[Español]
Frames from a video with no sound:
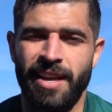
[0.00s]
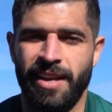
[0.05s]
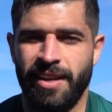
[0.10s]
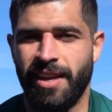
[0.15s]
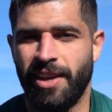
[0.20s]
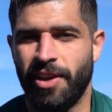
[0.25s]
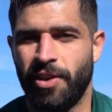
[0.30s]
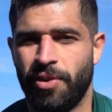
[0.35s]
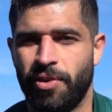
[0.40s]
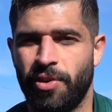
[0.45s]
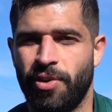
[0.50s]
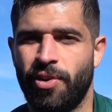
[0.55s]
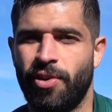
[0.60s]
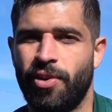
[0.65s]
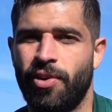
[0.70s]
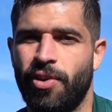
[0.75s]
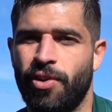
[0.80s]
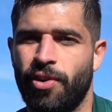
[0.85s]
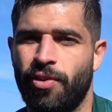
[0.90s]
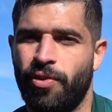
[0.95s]
que ellos
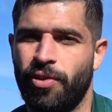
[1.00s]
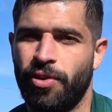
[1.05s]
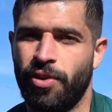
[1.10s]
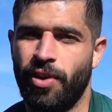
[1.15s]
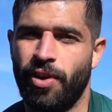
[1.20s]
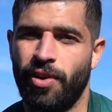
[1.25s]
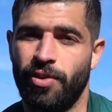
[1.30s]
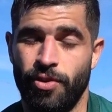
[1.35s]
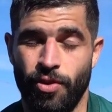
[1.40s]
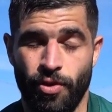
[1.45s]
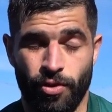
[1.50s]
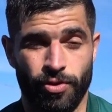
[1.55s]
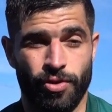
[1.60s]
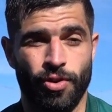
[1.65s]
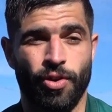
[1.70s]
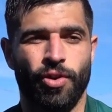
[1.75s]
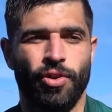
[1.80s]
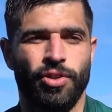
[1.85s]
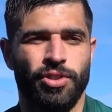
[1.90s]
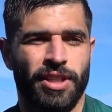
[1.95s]

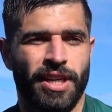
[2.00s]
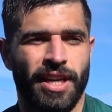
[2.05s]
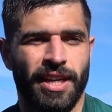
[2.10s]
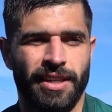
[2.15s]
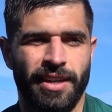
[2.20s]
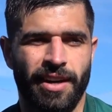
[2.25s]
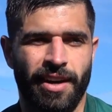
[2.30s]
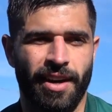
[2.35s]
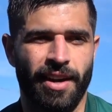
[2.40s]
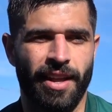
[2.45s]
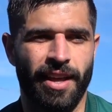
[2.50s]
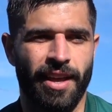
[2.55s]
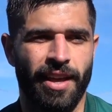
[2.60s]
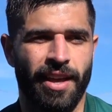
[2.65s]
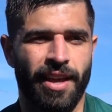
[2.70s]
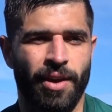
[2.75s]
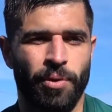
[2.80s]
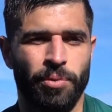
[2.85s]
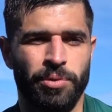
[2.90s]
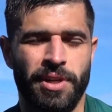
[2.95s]
no, consigan
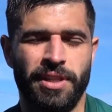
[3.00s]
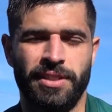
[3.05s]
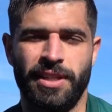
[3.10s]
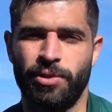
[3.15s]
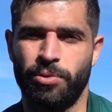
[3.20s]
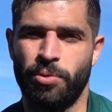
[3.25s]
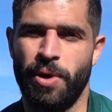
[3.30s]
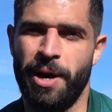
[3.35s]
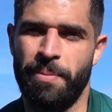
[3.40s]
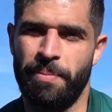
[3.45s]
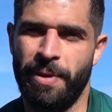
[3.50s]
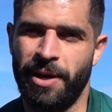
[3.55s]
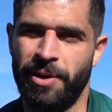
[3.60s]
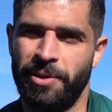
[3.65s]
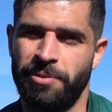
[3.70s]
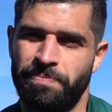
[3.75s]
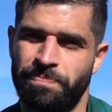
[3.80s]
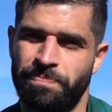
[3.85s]
eh, utilizar sus armas